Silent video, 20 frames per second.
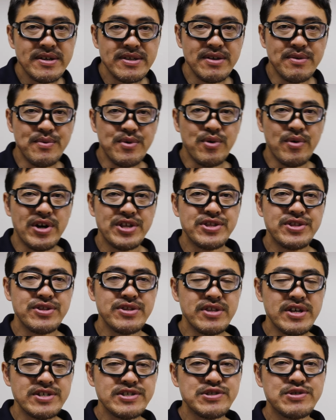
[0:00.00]
でも
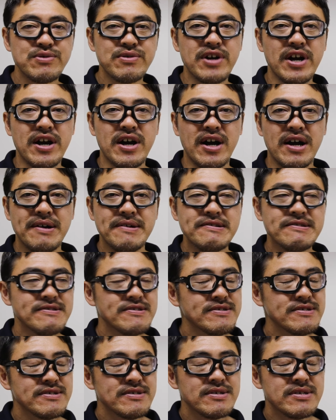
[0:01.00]
私とか
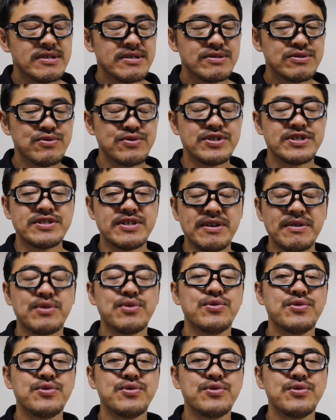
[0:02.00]
そうですね、